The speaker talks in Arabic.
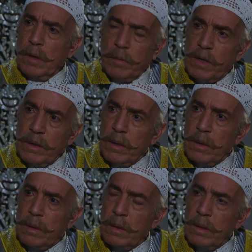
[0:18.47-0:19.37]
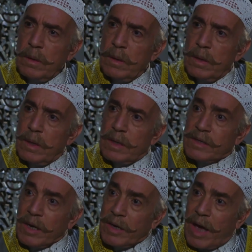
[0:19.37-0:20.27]
يا بي
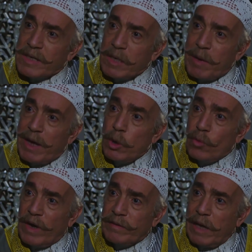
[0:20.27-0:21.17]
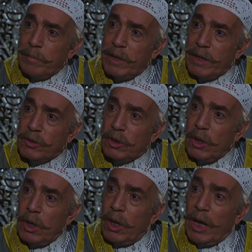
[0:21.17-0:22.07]
صياح سبقني وفات على البيت
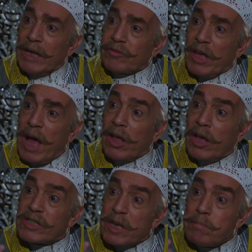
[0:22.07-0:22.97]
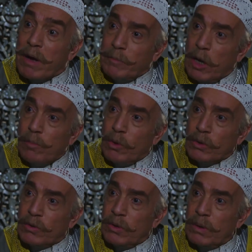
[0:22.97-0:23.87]
حتى ينقذ أمك من
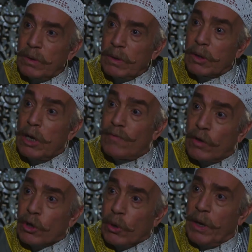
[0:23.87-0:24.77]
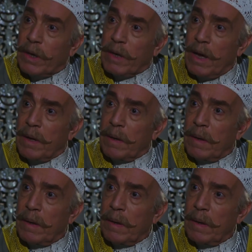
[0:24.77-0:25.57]
الموت كل فكره هيك كان